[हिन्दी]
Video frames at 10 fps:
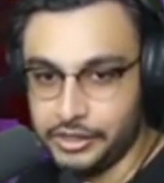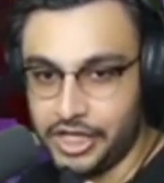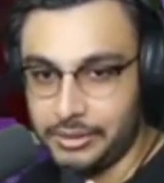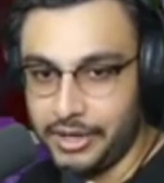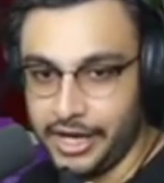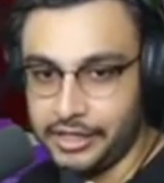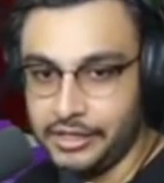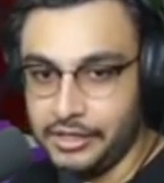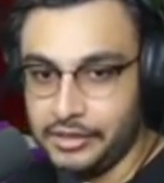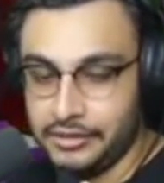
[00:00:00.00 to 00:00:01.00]
ईशान भाई
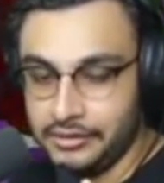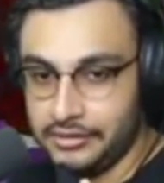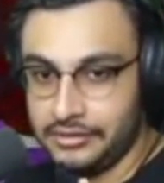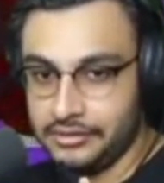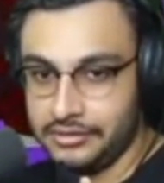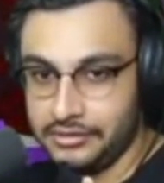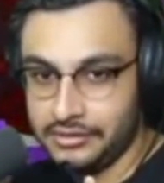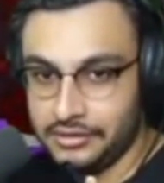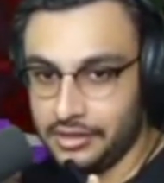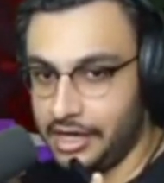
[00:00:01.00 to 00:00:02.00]

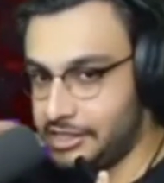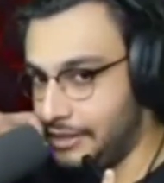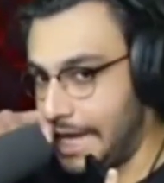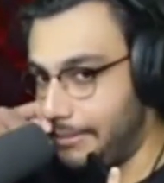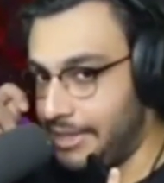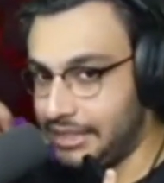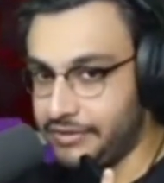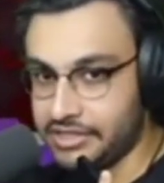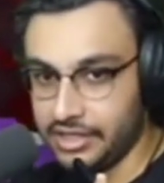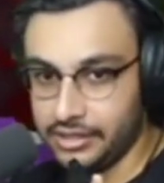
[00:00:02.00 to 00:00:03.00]
अच्छा नया बना दे
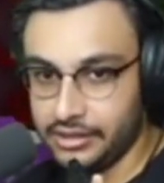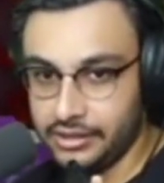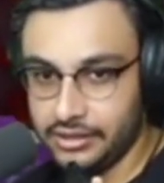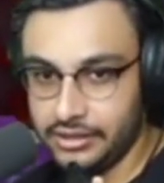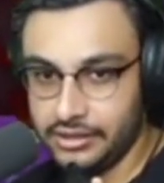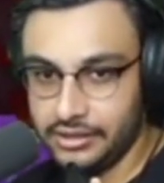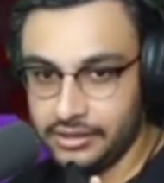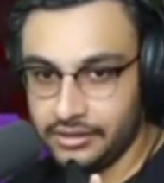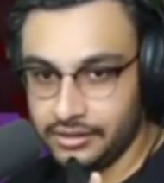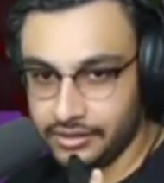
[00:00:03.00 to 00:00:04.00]
फिर से
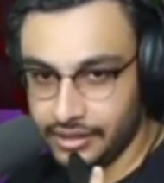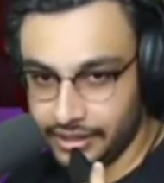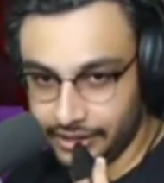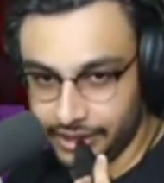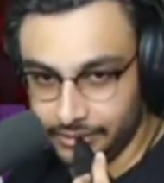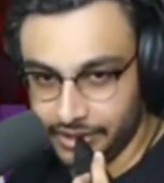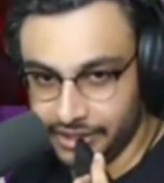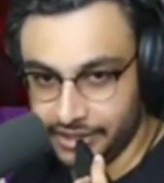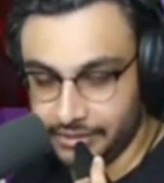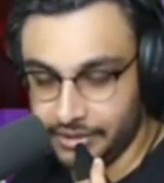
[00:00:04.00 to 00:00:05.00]
अरे ईशान
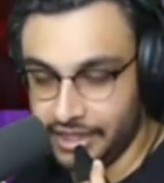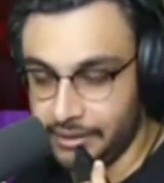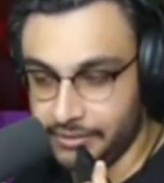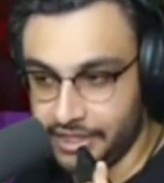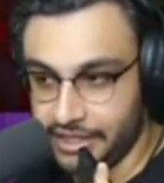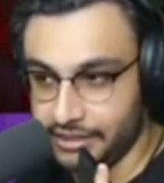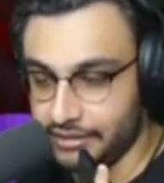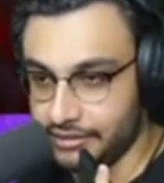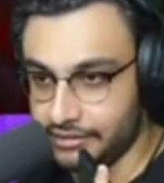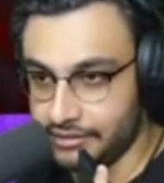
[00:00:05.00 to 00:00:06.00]
भाई ईशान भाई आपका
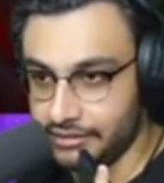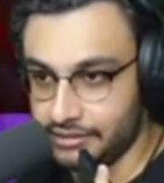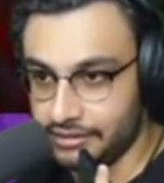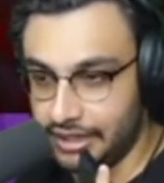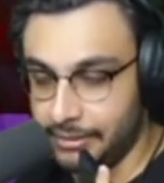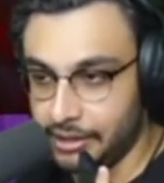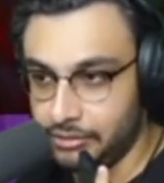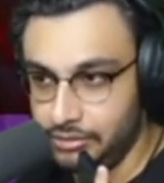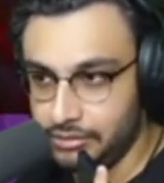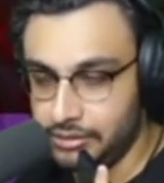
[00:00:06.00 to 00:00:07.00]
क्या बना
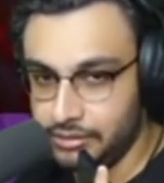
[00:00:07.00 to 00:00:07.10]
दू